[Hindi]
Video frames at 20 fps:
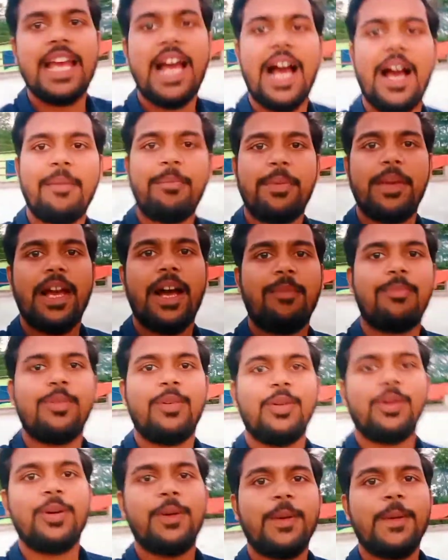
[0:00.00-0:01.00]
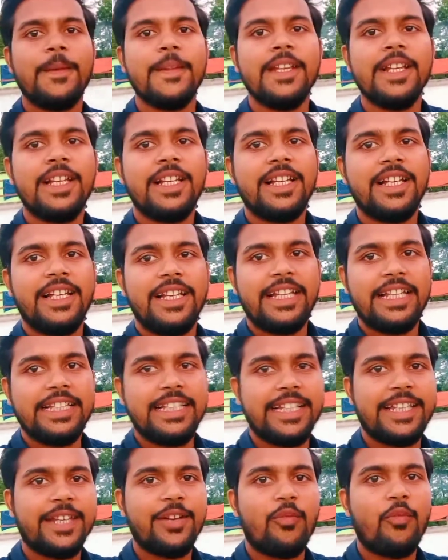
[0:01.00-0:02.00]
हैं यहाँ पे आप लोग ये
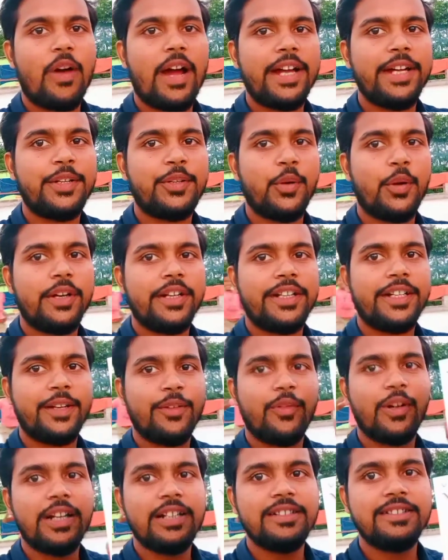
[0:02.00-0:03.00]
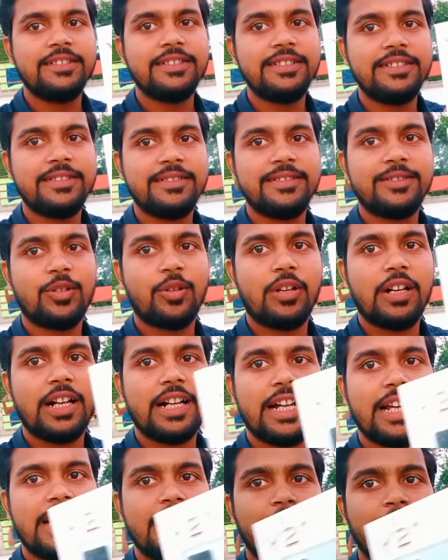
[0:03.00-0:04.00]
देखिए वाई ट्वेंटी वन
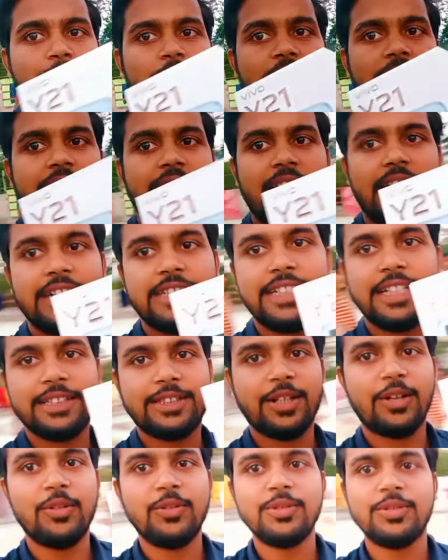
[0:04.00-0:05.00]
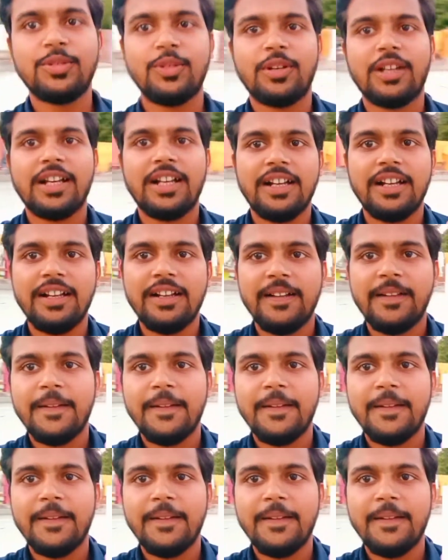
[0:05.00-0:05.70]
थोड़ा करीब लेके आ जाता हूँ थोड़ा